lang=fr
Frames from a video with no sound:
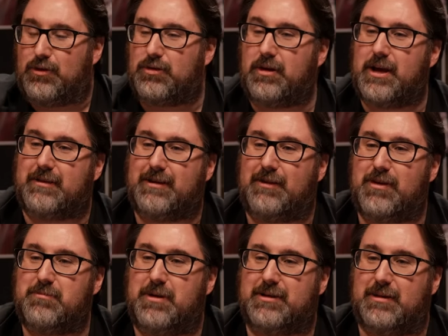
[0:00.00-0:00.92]
dedans il y a un téléphone
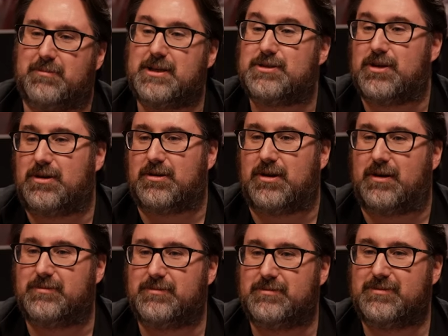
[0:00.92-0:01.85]
portable qui sonne encore.
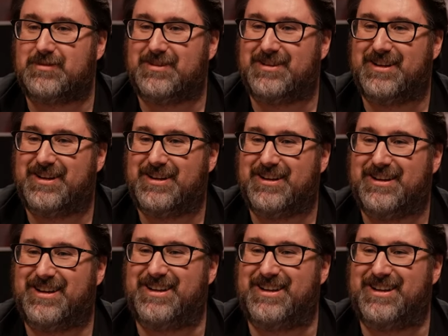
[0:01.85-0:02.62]
Je le mets sous mode avion.